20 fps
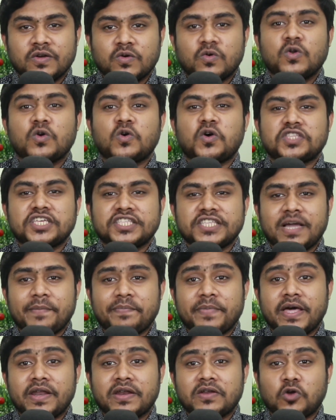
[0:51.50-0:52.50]
কোনো কথাতে
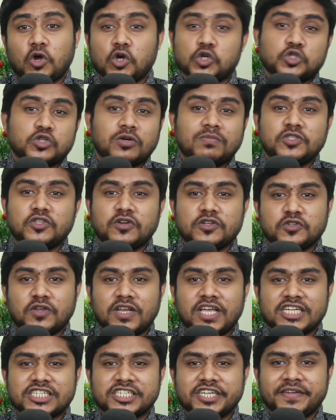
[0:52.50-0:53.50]
আপনার কষ্ট ভিতরে
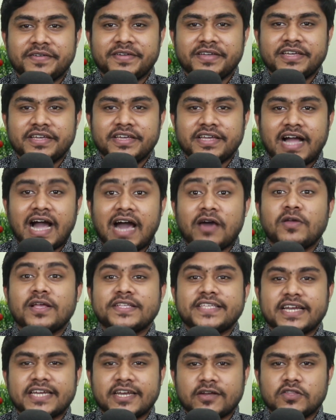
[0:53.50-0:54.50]
চলে আসে আর এই
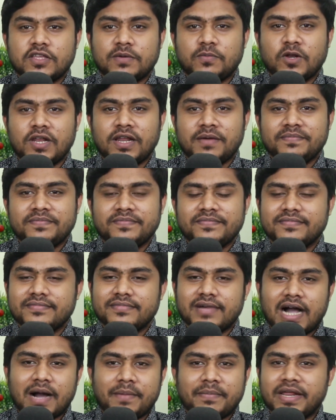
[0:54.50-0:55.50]
যে একটা কথা বললাম
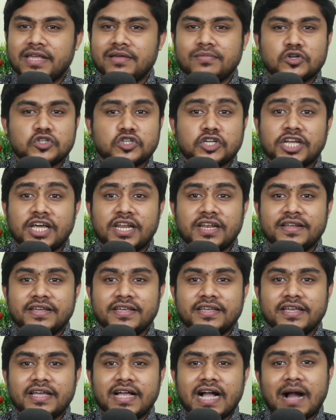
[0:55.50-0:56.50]
আমরা ইমোশনাল
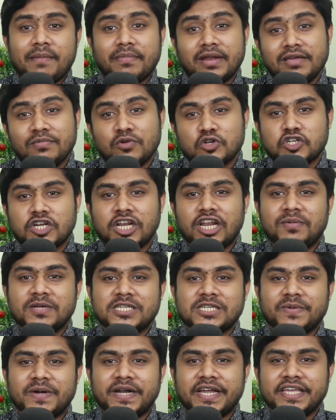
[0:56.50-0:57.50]
আমরা ইমোশনাল
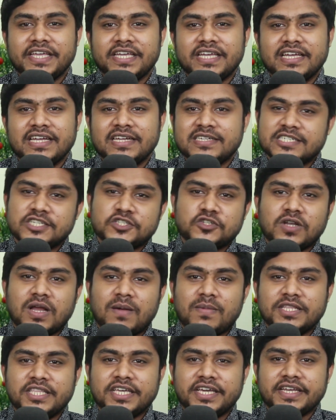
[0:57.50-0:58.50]
ভেসে বেড়াই সেজন্য
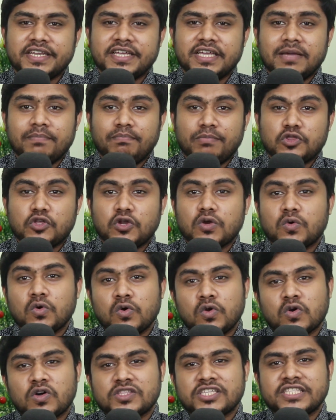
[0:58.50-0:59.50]
আমাদের ভিতরে
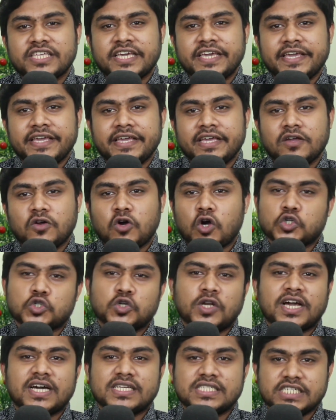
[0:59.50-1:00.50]
কোনো কথাতেই কষ্ট
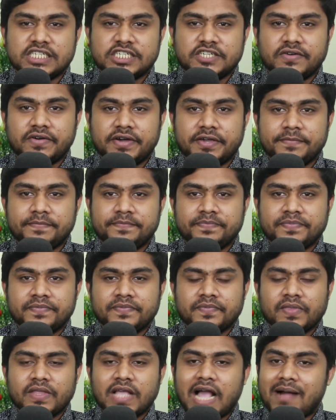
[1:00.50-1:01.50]
লাগার সৃষ্টি হয়
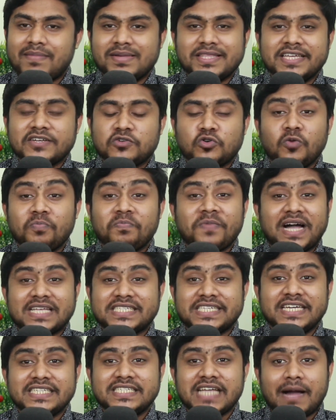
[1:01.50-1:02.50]
আমাদের খুব
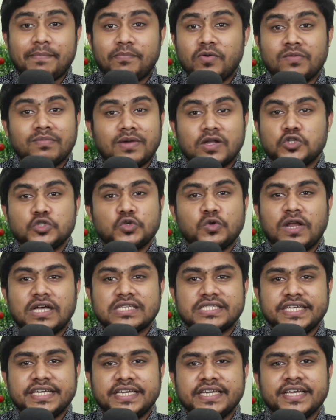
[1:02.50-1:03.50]
কাছের যে আপন মানুষগুলো
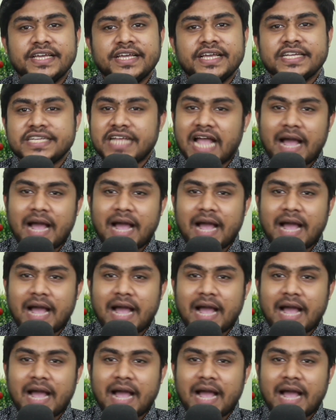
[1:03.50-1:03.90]
আছে যে